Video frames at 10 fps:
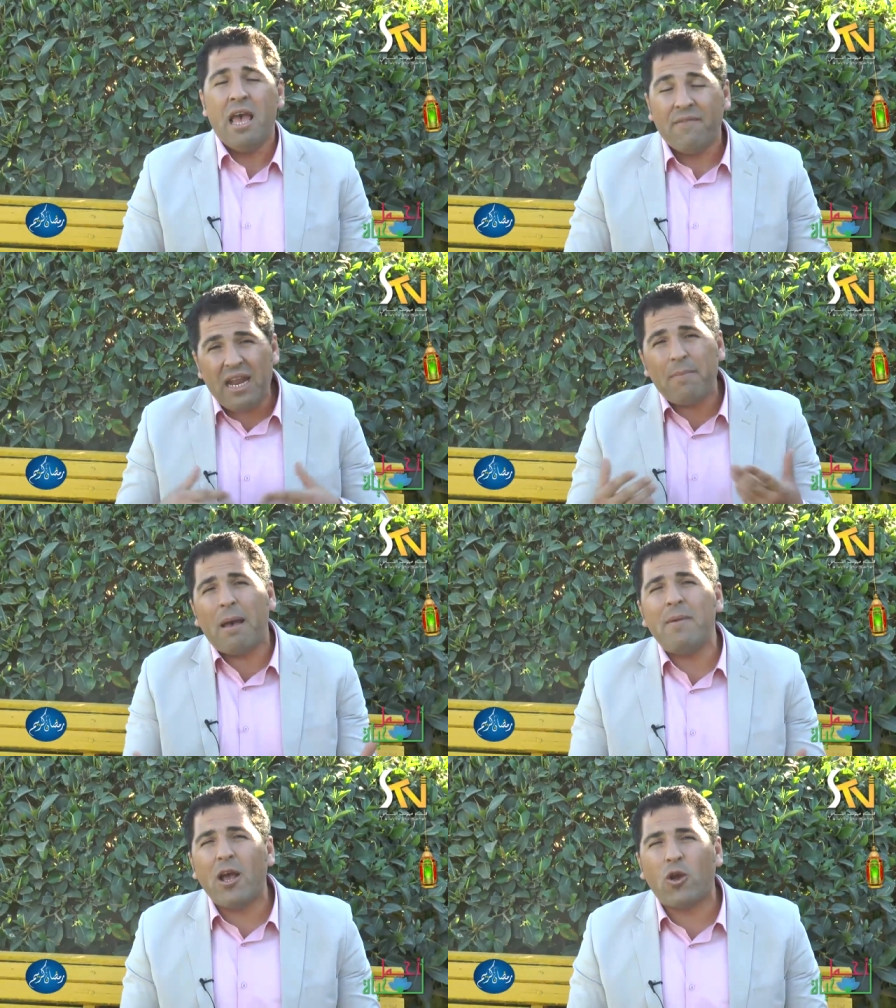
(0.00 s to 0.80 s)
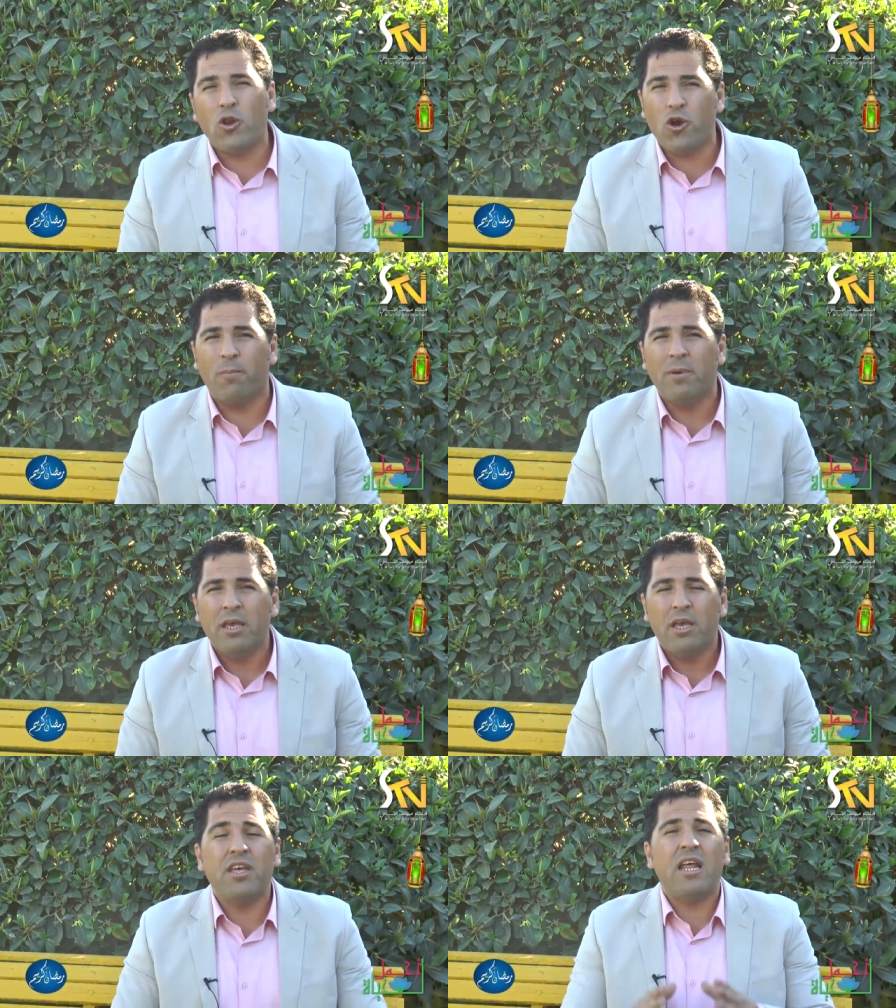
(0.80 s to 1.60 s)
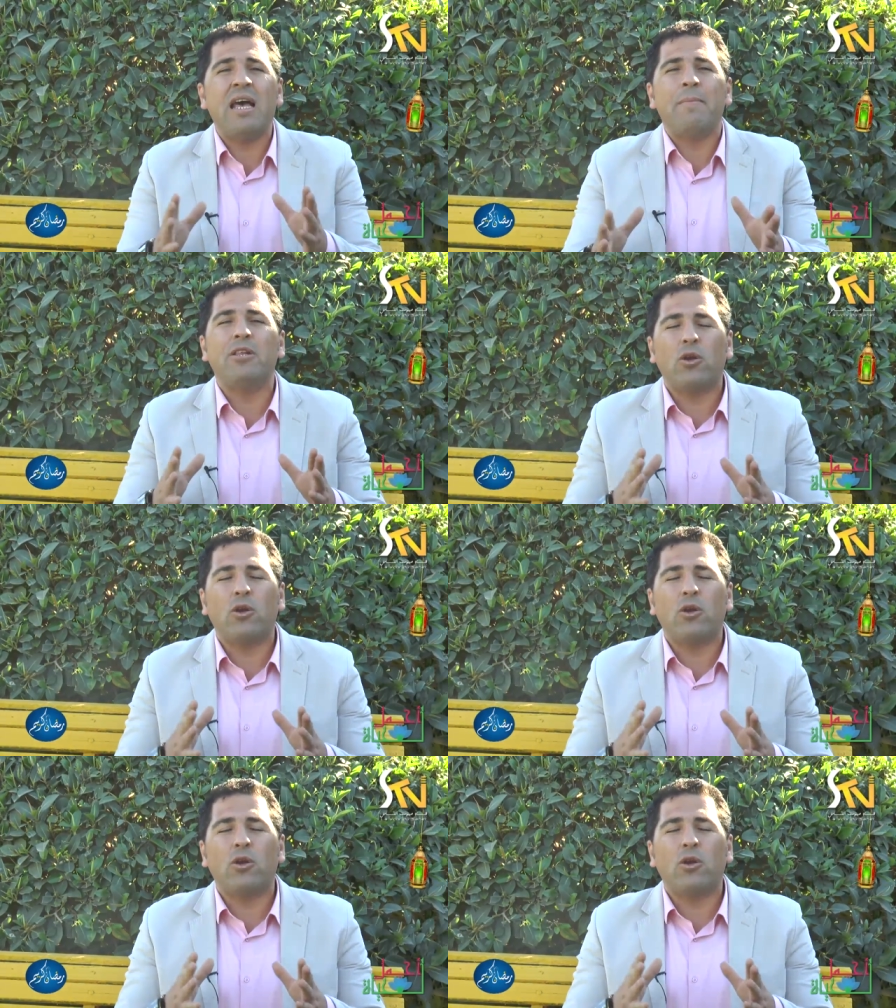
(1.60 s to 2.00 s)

فأنا بعملها كل يوم إذا أنا